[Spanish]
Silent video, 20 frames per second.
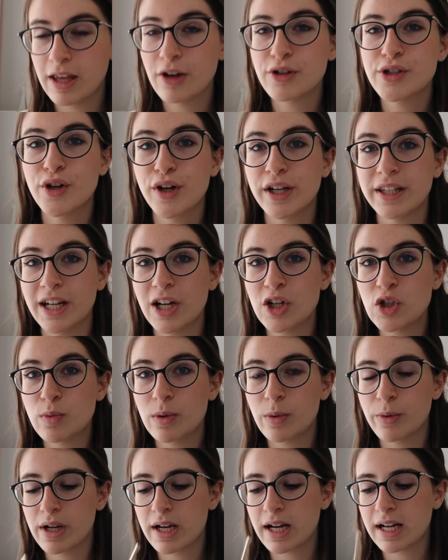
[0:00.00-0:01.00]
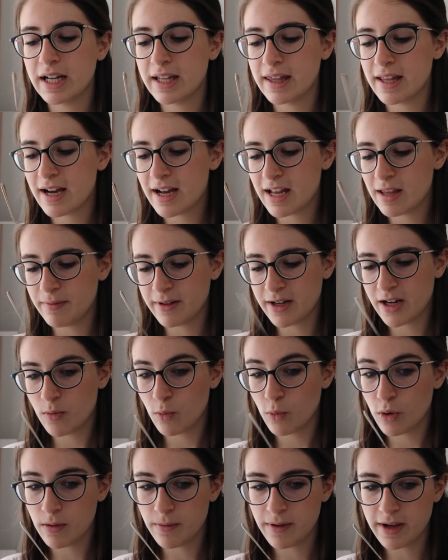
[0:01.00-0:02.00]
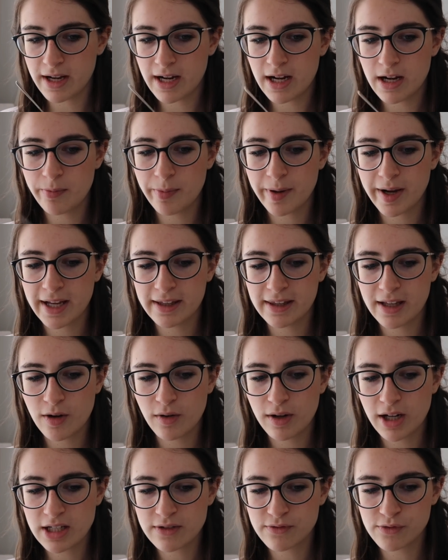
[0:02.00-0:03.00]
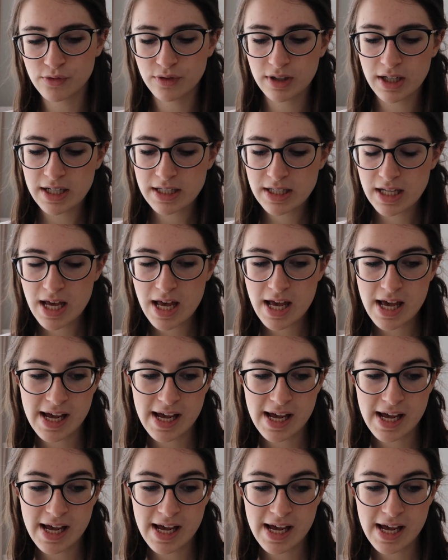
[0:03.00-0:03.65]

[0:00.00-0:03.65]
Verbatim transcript: Yo os digo que tienen súper buena calidad y vienen muy bien en el paquete con las fundas.